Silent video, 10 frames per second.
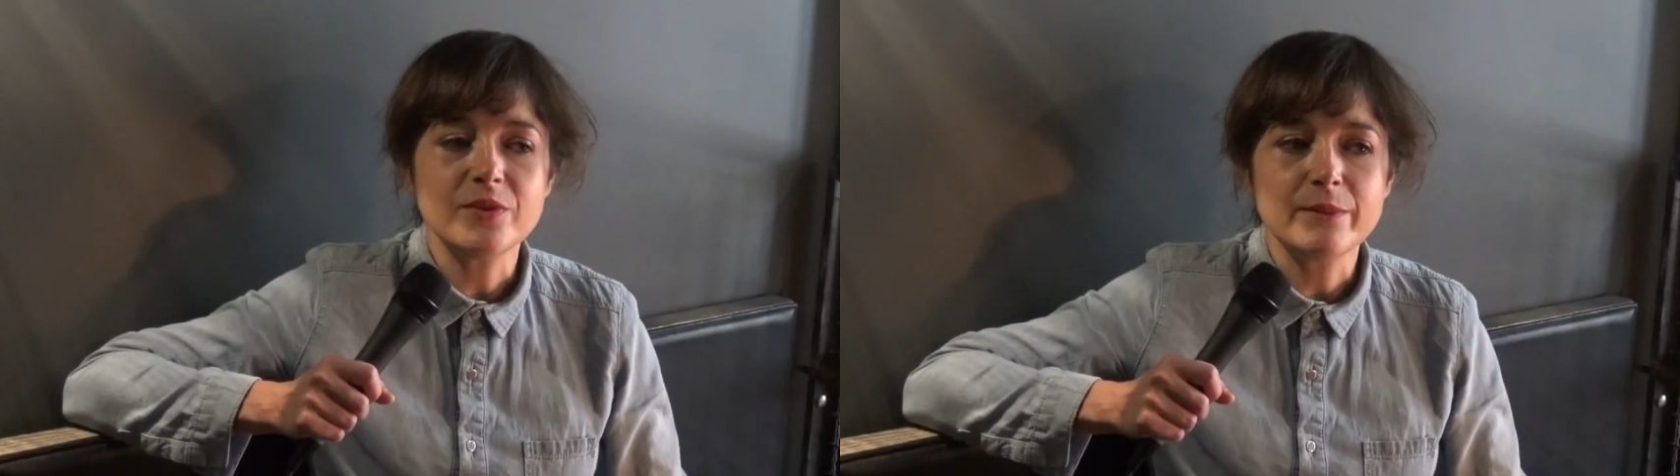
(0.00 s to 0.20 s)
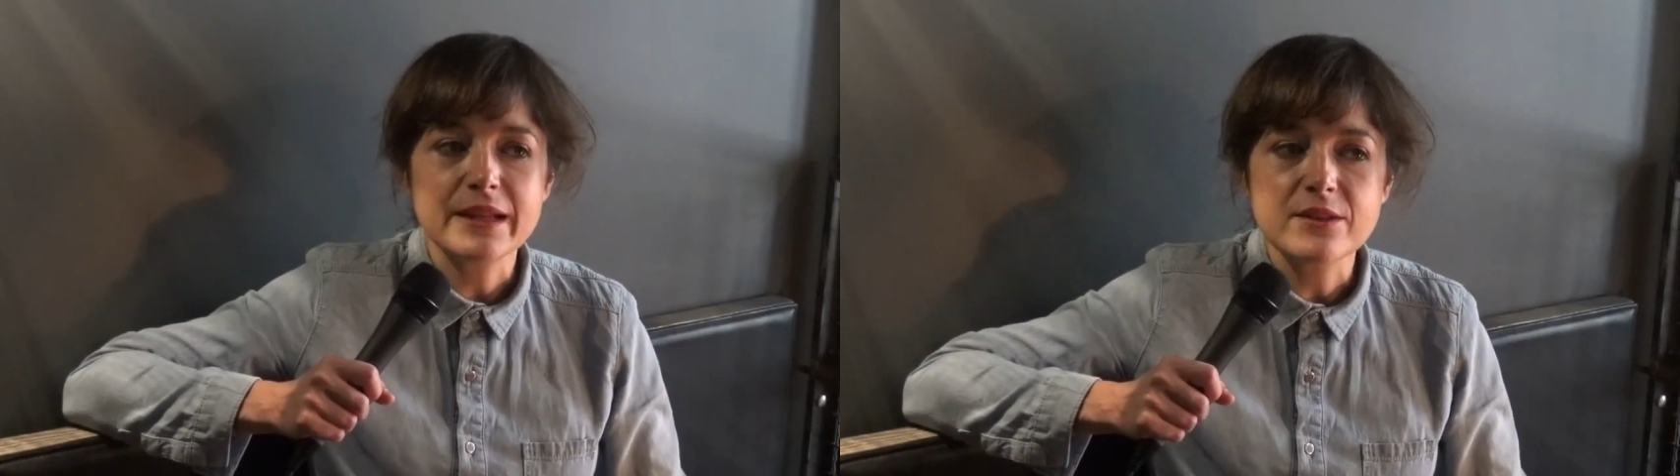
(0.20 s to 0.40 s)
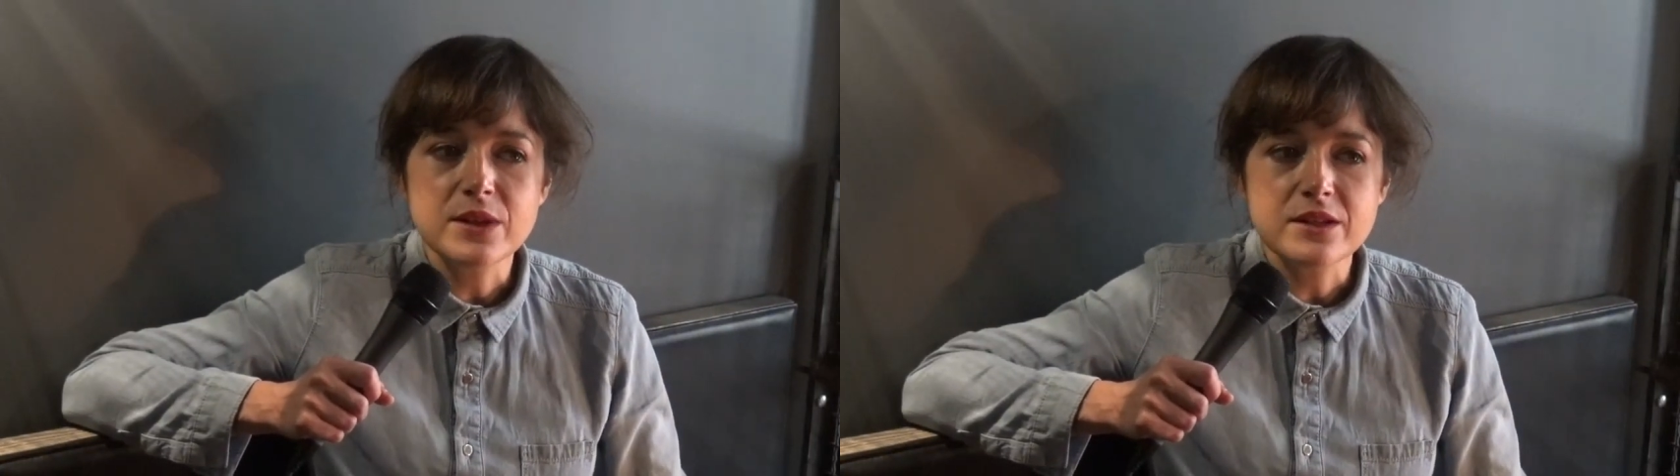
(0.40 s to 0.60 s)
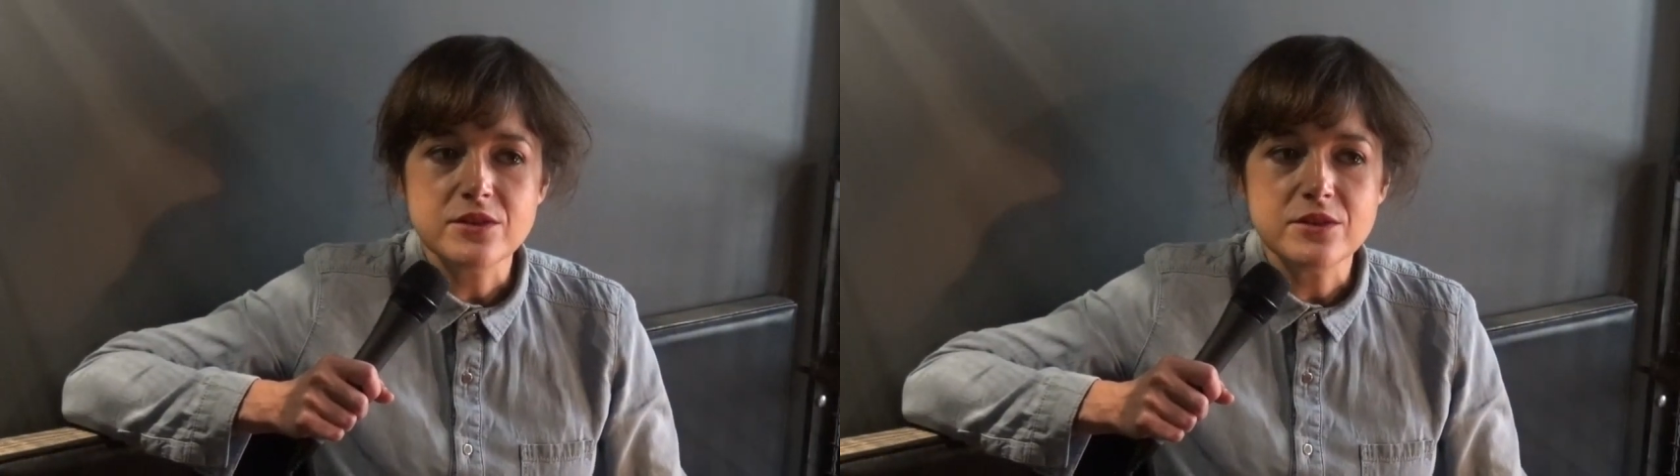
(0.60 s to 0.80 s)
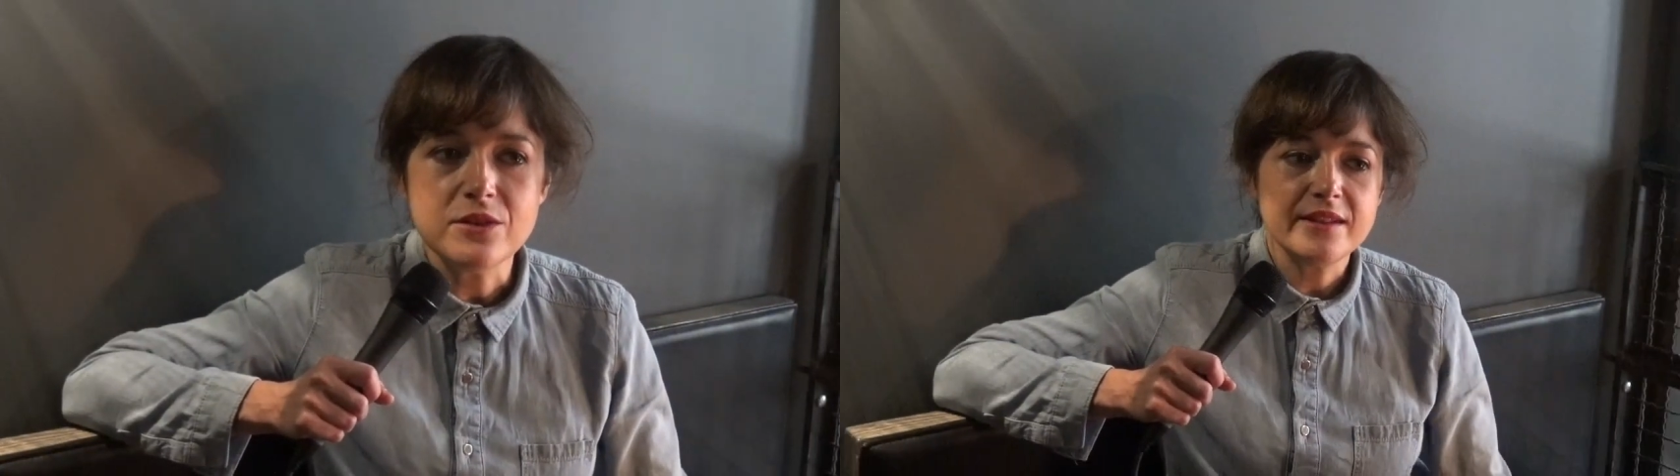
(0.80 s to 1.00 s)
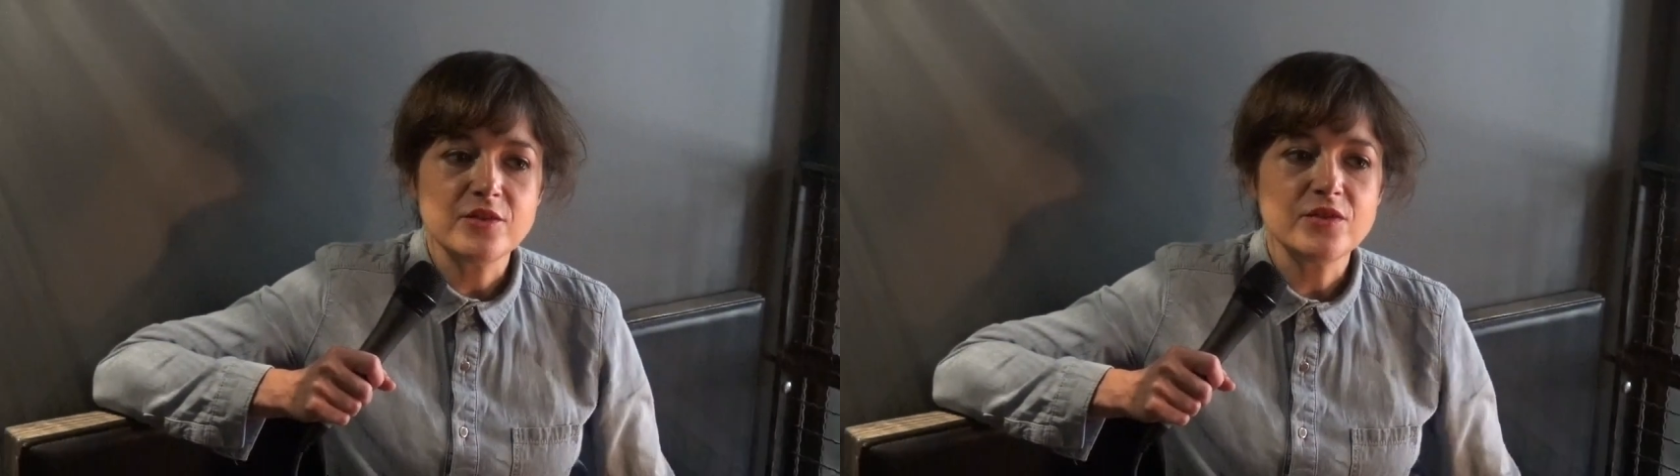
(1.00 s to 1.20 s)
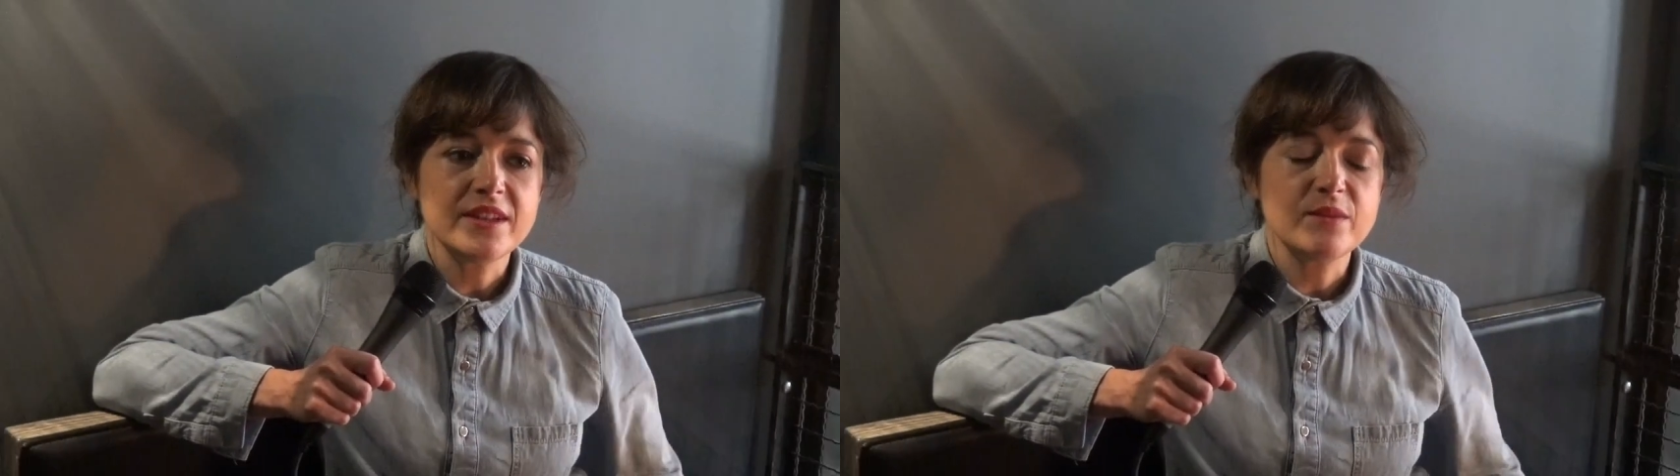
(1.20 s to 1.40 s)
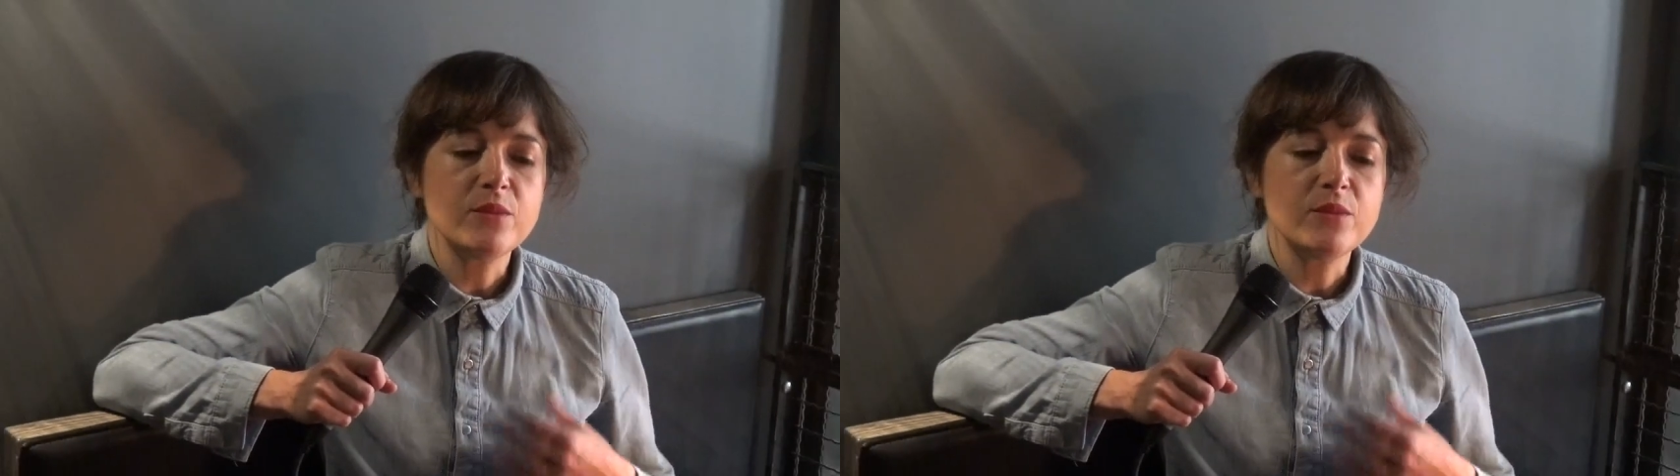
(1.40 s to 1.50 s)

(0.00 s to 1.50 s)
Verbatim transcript: m'aperçois que des choses qui,